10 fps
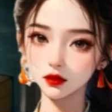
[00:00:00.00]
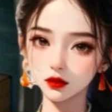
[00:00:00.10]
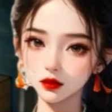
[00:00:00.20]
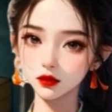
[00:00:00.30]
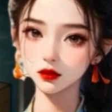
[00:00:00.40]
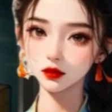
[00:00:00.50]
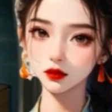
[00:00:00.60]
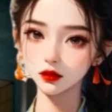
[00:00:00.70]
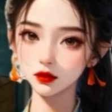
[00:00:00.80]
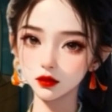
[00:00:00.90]
ท่านพี่จิ
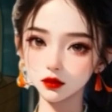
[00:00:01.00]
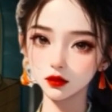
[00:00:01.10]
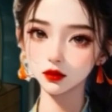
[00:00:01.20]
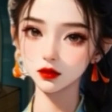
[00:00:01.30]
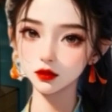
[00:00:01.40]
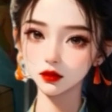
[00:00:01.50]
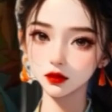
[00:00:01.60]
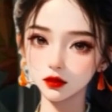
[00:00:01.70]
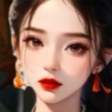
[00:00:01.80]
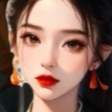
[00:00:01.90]
วอัน ท่าน
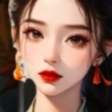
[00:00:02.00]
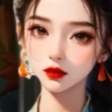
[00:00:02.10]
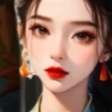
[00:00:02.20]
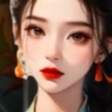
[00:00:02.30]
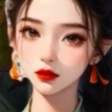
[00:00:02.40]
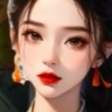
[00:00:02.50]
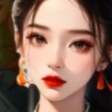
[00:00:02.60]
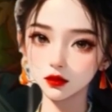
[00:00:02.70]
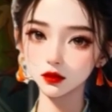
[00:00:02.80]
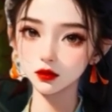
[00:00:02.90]
คงไม่ทราบ ค่า
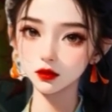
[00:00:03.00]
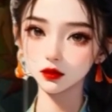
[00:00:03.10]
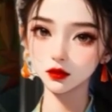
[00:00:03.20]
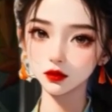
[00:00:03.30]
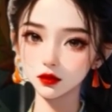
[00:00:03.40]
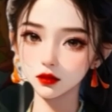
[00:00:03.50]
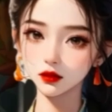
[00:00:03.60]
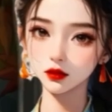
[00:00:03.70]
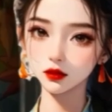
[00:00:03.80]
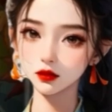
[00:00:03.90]
ยกลป้องภูผาของนิ
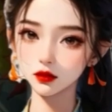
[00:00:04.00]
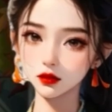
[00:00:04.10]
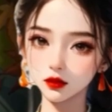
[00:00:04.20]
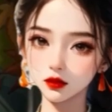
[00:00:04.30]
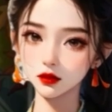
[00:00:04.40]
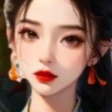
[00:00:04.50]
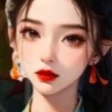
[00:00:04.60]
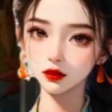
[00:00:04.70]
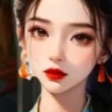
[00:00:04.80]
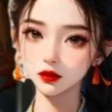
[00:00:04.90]
กายกระบี่สนของ
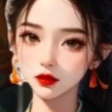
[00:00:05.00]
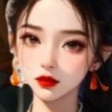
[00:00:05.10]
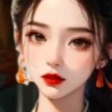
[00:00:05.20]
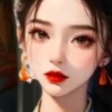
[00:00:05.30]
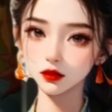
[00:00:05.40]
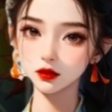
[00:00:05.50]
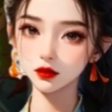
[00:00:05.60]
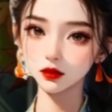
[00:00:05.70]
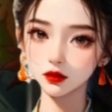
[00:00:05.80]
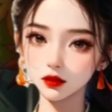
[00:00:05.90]
เรา ท่าน
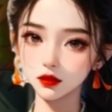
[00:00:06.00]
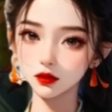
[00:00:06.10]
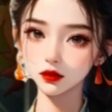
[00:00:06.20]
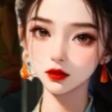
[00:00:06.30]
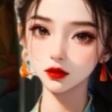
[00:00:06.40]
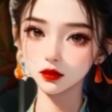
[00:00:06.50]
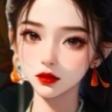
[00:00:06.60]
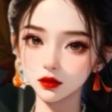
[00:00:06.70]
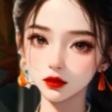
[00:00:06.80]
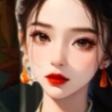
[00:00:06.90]
ประมุขคนแรกได้ส
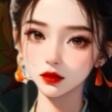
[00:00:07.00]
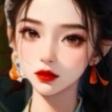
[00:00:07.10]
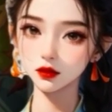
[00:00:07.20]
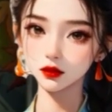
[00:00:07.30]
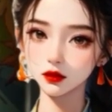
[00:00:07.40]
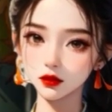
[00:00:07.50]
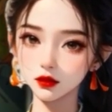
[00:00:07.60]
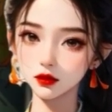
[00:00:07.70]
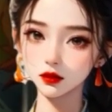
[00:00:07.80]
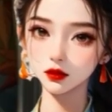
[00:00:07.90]
ร้างเองกับมือ
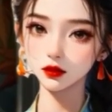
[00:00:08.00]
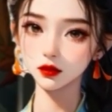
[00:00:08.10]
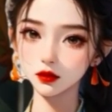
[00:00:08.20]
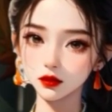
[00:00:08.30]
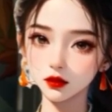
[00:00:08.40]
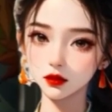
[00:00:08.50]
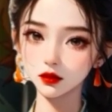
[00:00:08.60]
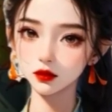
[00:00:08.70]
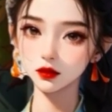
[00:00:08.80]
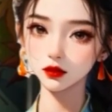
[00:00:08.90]
อุเทเห
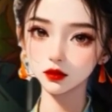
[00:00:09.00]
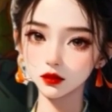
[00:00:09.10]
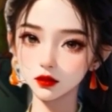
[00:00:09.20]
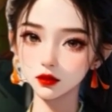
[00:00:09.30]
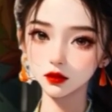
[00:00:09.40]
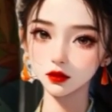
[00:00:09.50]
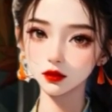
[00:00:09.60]
อมีท่าทีสงบ